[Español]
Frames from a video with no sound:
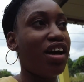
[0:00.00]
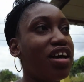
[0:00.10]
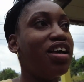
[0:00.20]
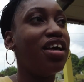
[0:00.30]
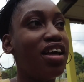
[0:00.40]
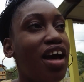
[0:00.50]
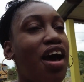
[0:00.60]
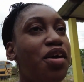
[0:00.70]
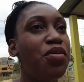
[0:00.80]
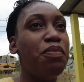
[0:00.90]
Aquí
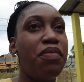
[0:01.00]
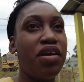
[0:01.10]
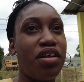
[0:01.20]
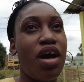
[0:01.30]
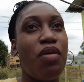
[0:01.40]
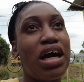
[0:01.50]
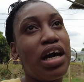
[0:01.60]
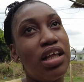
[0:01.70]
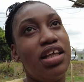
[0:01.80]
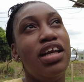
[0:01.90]
hay un palo de
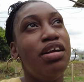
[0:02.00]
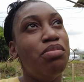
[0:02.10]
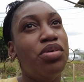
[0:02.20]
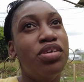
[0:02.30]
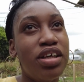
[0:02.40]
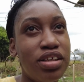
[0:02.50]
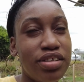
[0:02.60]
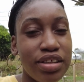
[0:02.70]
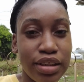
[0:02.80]
aguacate y limones.